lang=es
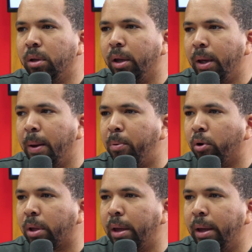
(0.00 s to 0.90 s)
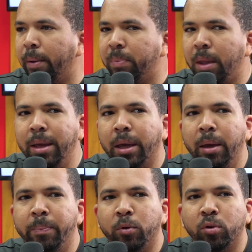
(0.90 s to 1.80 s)
Eh, porque hay
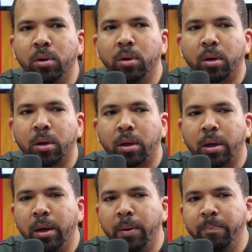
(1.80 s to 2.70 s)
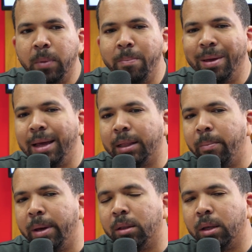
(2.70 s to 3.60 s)
equipos que
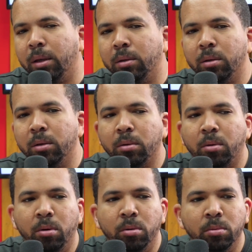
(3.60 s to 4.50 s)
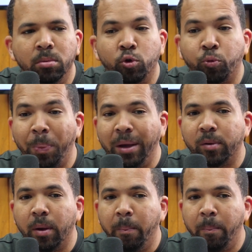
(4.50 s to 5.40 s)
inmediatamente con sus
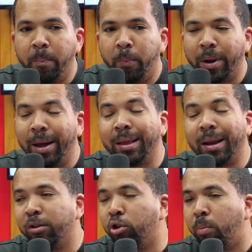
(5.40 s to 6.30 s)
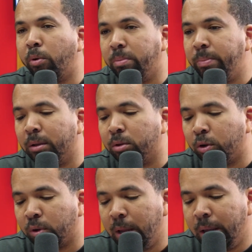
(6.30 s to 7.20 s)
picks podrán estar haciendo
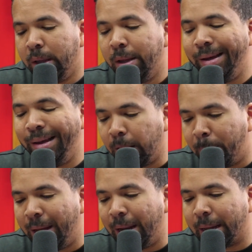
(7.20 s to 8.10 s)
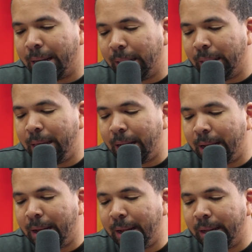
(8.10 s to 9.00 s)
movimientos y se espera que en el
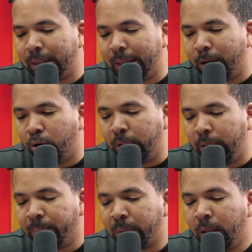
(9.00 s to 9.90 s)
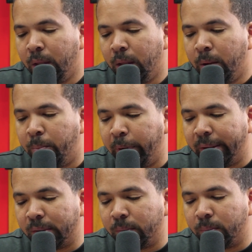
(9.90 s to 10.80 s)
día de hoy pues